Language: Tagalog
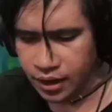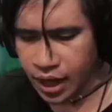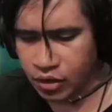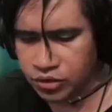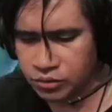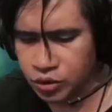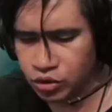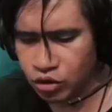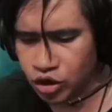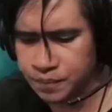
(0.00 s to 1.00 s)
Kaon dyan mo
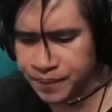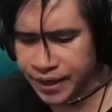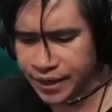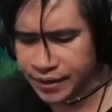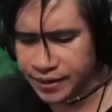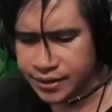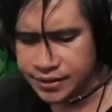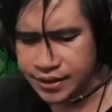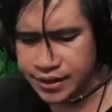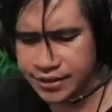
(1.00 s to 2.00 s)
dukot pre.
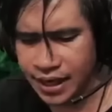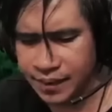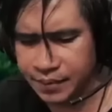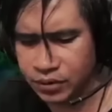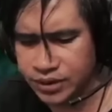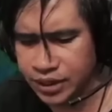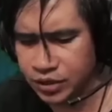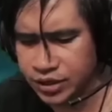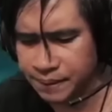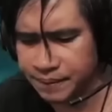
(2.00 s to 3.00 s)
Sinasabi ko sa
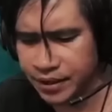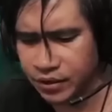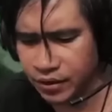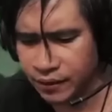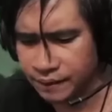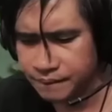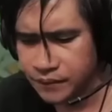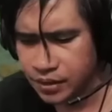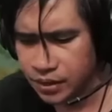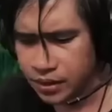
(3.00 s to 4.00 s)
inyo dyan pre no.
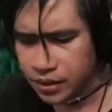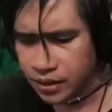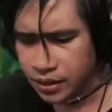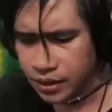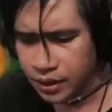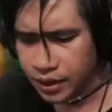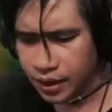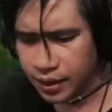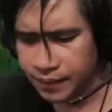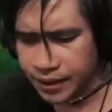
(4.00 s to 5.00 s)

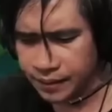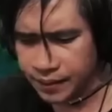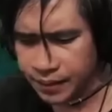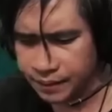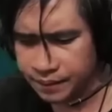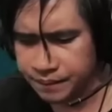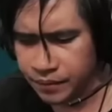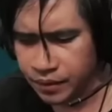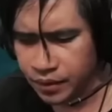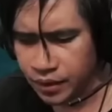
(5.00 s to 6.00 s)
Eh na, pre, na, pre.
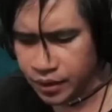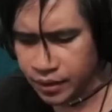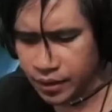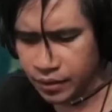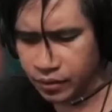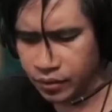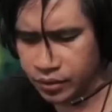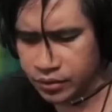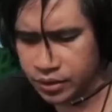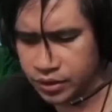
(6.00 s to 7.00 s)
Ena,
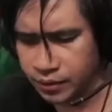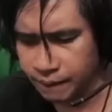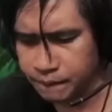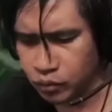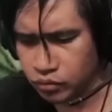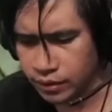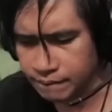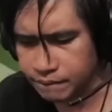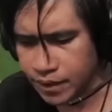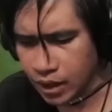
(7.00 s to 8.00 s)
eh, sige. Oh,
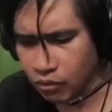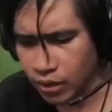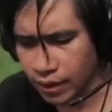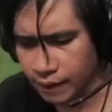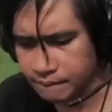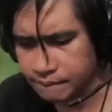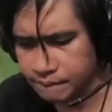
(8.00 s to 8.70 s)
yawa ka.